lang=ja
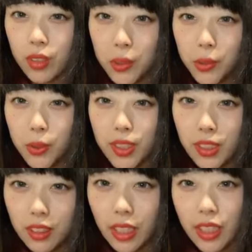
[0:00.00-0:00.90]
今日は
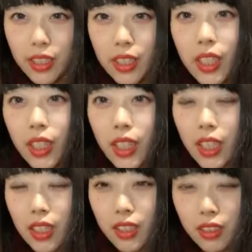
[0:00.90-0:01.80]
絶対に
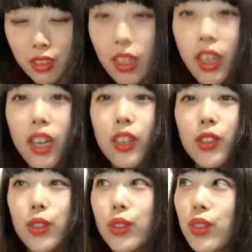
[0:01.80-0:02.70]
あ
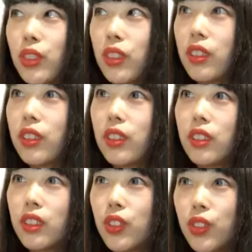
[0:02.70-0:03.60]
の
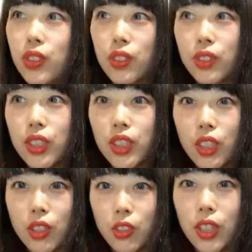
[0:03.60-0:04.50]
休息時
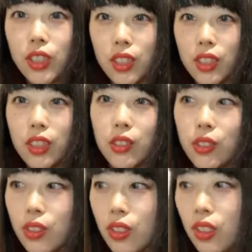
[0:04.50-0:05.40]
間を張って寝る
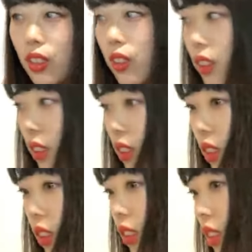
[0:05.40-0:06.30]
あれあった
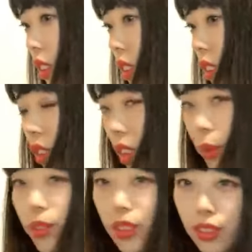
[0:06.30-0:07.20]
多
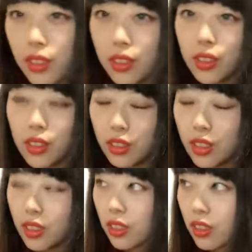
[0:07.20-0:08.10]
分あるあな
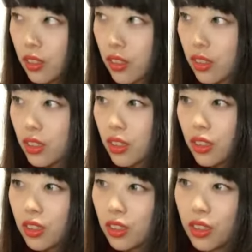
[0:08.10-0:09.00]
いか
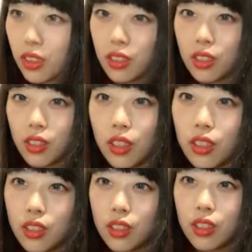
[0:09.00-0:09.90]
ななかったら
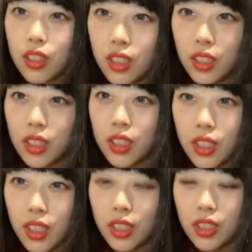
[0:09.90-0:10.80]

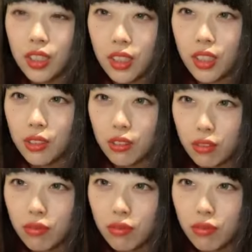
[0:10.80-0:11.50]
冷やして寝る